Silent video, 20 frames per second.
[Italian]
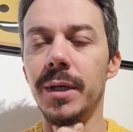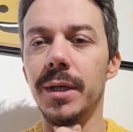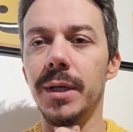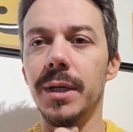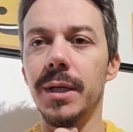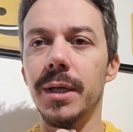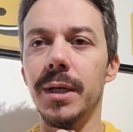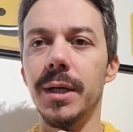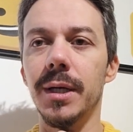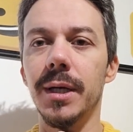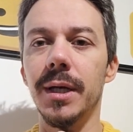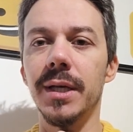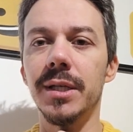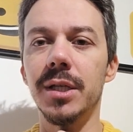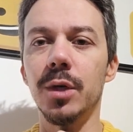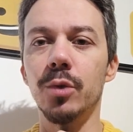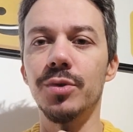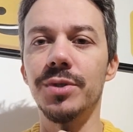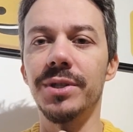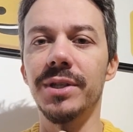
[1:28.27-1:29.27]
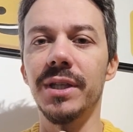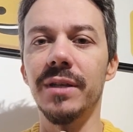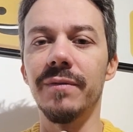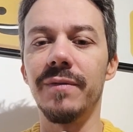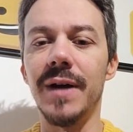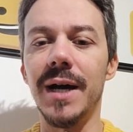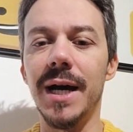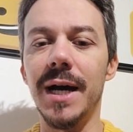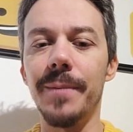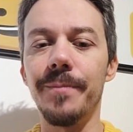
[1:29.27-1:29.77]
eh,
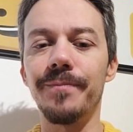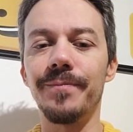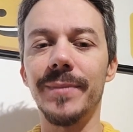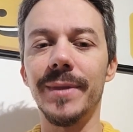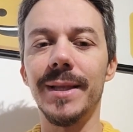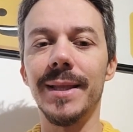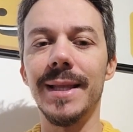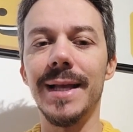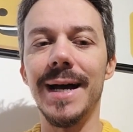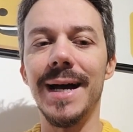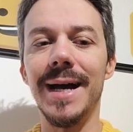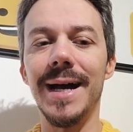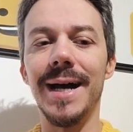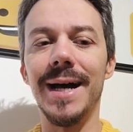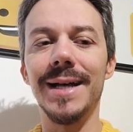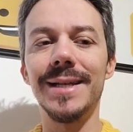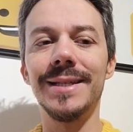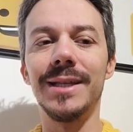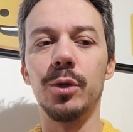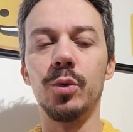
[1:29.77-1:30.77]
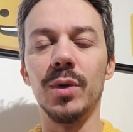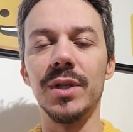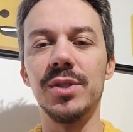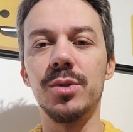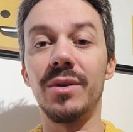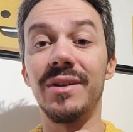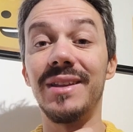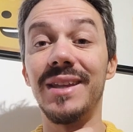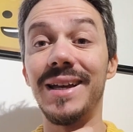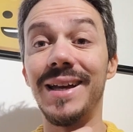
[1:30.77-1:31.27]
esaustiva la
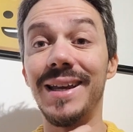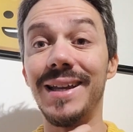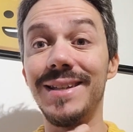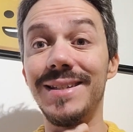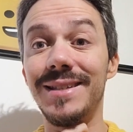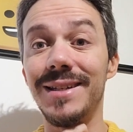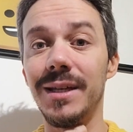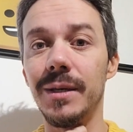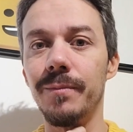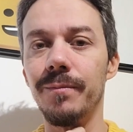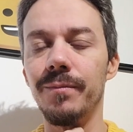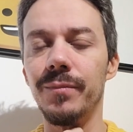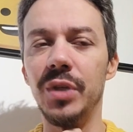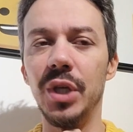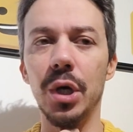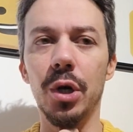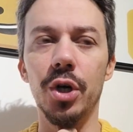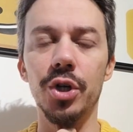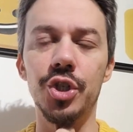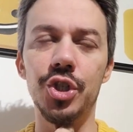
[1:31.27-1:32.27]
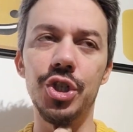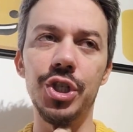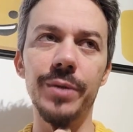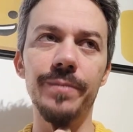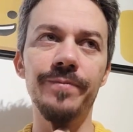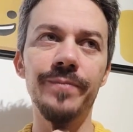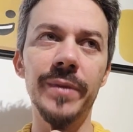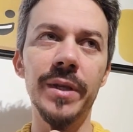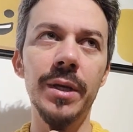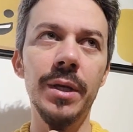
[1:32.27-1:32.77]
situazione di crisi di oggi.